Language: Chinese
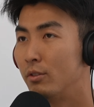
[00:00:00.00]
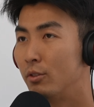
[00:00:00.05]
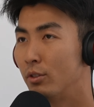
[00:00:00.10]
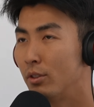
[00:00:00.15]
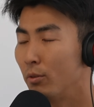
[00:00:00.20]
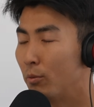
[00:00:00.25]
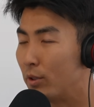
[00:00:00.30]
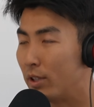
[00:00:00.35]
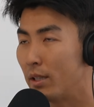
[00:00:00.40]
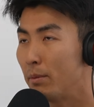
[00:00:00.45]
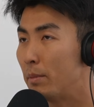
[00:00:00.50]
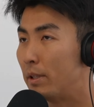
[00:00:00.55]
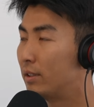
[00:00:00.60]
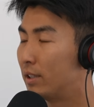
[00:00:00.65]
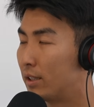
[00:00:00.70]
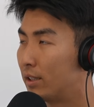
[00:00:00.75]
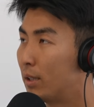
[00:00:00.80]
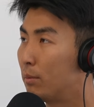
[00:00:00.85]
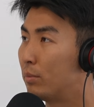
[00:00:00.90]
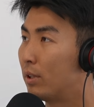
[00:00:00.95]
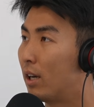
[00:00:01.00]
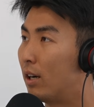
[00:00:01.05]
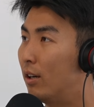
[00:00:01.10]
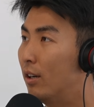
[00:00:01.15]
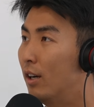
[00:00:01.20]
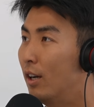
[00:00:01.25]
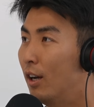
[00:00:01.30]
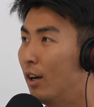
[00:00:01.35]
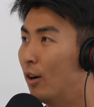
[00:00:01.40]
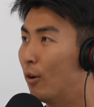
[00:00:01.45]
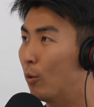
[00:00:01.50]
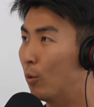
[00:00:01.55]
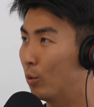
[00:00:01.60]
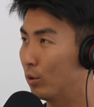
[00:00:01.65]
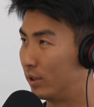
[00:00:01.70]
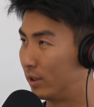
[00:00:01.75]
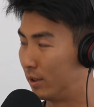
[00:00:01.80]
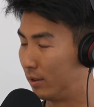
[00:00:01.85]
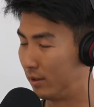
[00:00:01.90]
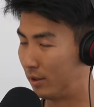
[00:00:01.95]
就是我现在没想象不到，
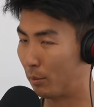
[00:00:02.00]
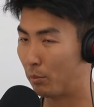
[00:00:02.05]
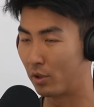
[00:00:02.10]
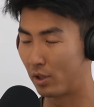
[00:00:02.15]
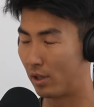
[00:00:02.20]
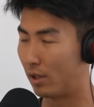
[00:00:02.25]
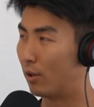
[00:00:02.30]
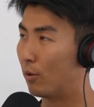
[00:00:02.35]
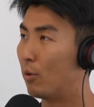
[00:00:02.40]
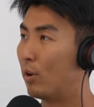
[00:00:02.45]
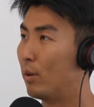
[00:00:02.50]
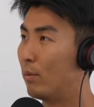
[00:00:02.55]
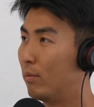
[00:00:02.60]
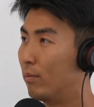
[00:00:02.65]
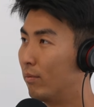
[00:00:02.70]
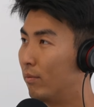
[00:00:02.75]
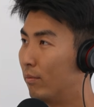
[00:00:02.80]
我怎么可能会